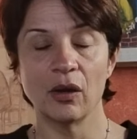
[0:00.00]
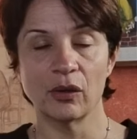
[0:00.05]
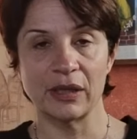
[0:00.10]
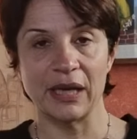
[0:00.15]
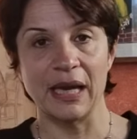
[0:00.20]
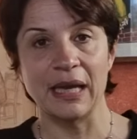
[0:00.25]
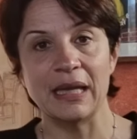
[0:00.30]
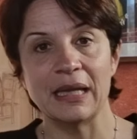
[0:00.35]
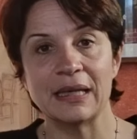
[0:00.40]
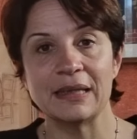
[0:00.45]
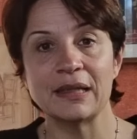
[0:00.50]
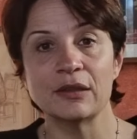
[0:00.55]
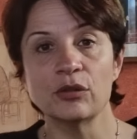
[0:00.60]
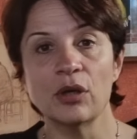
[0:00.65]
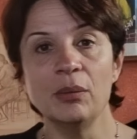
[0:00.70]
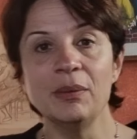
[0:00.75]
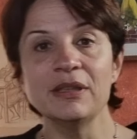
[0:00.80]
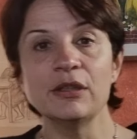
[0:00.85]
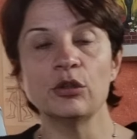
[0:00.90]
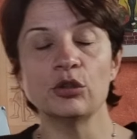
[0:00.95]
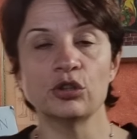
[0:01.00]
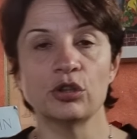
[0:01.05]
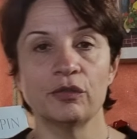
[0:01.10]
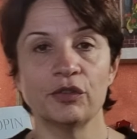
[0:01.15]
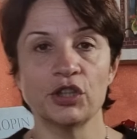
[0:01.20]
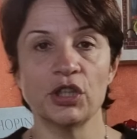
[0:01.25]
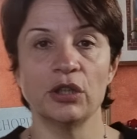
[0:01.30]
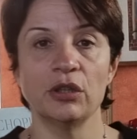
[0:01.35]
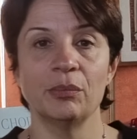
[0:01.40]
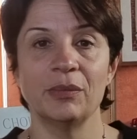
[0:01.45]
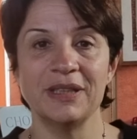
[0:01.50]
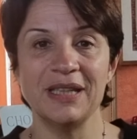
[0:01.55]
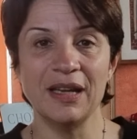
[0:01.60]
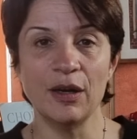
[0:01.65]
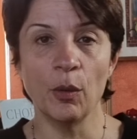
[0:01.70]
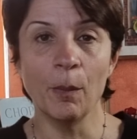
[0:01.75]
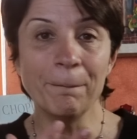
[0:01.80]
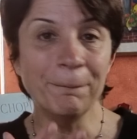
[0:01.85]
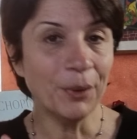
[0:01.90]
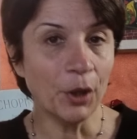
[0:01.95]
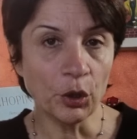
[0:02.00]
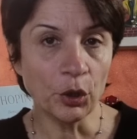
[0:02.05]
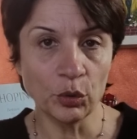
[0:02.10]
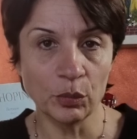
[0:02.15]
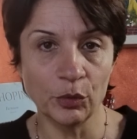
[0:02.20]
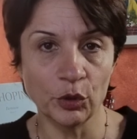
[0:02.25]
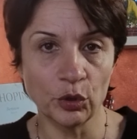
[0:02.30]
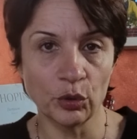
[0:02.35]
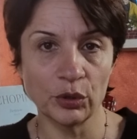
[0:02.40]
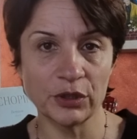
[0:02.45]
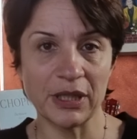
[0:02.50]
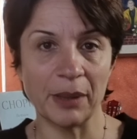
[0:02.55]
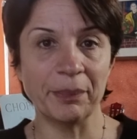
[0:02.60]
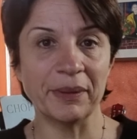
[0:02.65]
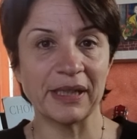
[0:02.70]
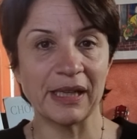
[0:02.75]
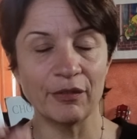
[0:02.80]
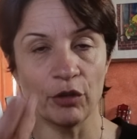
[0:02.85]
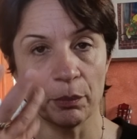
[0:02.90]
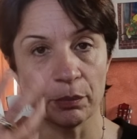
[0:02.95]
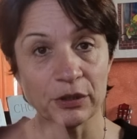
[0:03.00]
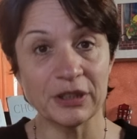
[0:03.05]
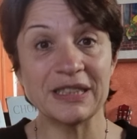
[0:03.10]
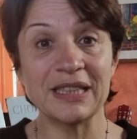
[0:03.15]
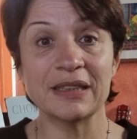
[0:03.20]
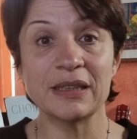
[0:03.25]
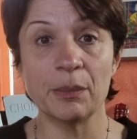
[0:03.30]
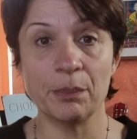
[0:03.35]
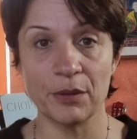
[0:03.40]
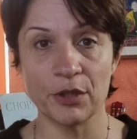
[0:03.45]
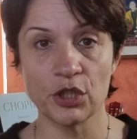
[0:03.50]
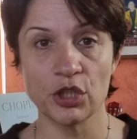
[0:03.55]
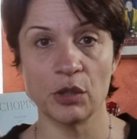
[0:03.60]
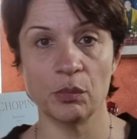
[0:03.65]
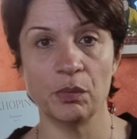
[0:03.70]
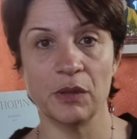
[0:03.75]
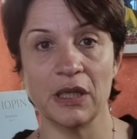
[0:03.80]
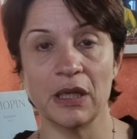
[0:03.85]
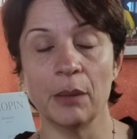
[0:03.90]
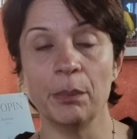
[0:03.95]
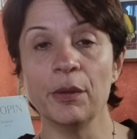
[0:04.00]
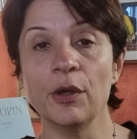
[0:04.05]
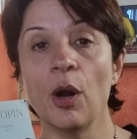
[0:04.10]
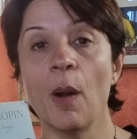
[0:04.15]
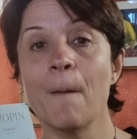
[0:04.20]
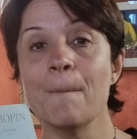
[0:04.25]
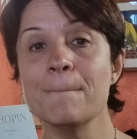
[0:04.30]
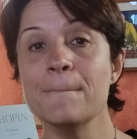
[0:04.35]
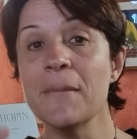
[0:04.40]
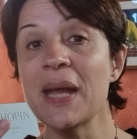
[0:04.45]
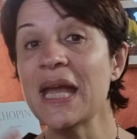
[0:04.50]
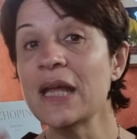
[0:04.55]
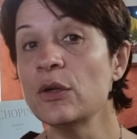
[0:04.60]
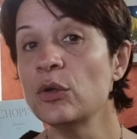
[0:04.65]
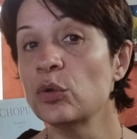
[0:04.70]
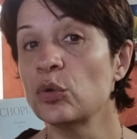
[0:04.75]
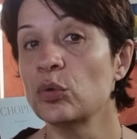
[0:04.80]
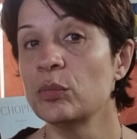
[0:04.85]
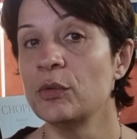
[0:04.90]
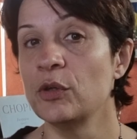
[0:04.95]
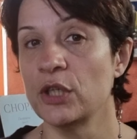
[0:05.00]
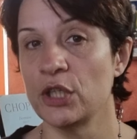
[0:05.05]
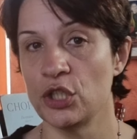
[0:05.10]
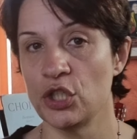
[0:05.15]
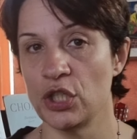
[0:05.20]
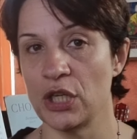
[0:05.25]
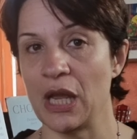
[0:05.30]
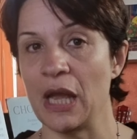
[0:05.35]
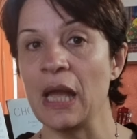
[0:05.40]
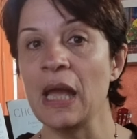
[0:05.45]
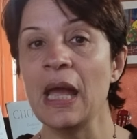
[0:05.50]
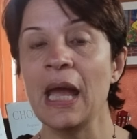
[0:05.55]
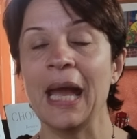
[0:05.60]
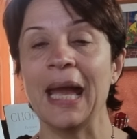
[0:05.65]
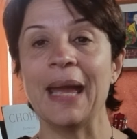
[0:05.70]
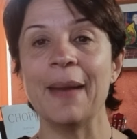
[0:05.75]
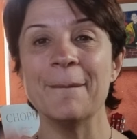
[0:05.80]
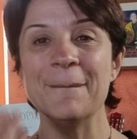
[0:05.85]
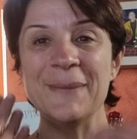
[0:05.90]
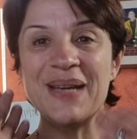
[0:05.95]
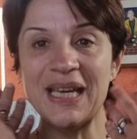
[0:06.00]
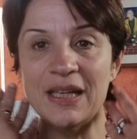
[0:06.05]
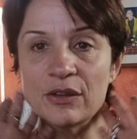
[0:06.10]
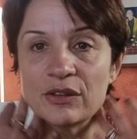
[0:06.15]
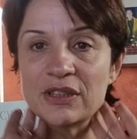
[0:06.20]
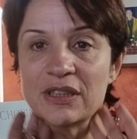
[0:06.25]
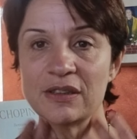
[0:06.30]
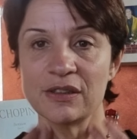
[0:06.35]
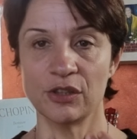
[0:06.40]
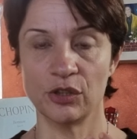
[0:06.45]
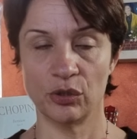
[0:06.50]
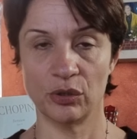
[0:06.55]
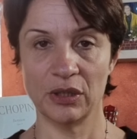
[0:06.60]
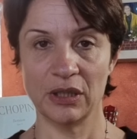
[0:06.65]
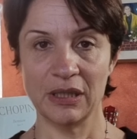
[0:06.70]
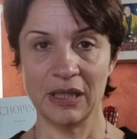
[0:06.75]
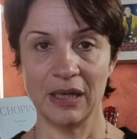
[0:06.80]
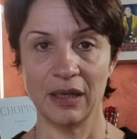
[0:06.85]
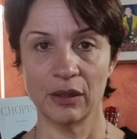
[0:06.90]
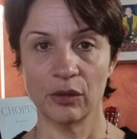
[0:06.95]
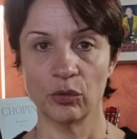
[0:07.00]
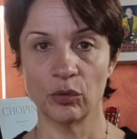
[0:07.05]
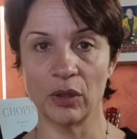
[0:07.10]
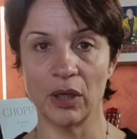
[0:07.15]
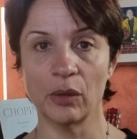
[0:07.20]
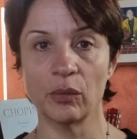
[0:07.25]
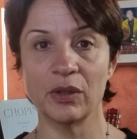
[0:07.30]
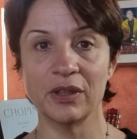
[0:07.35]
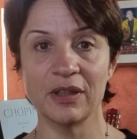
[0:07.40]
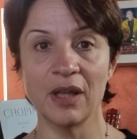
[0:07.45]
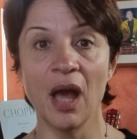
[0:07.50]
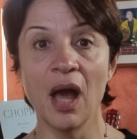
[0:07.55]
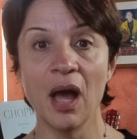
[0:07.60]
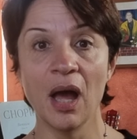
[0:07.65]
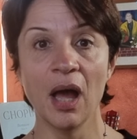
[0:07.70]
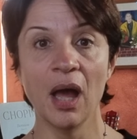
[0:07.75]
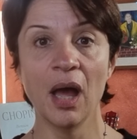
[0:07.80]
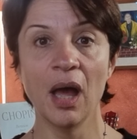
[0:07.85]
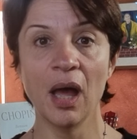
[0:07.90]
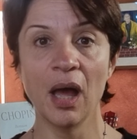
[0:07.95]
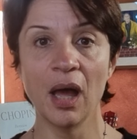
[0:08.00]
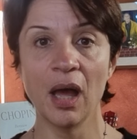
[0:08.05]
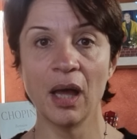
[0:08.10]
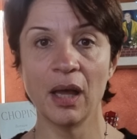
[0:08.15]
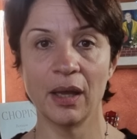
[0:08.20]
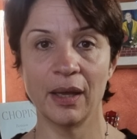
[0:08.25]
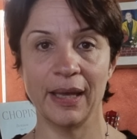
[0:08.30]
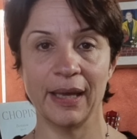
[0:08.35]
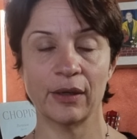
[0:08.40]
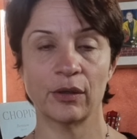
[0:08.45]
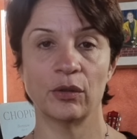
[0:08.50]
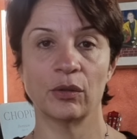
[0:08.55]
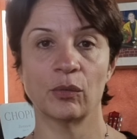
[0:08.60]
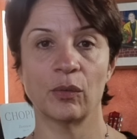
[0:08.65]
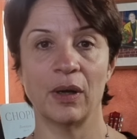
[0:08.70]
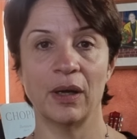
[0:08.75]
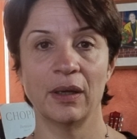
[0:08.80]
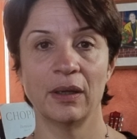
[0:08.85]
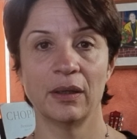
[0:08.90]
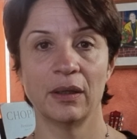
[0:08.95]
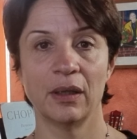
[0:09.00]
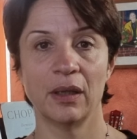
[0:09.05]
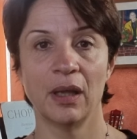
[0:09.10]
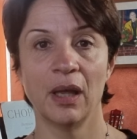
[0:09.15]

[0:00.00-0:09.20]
Ok? Naturalmente lo sto facendo in maniera un po' rumorosa perché voi possiate percepire, però meno rumore c'è e meno tensione nella gola. Quindi eccolo qua.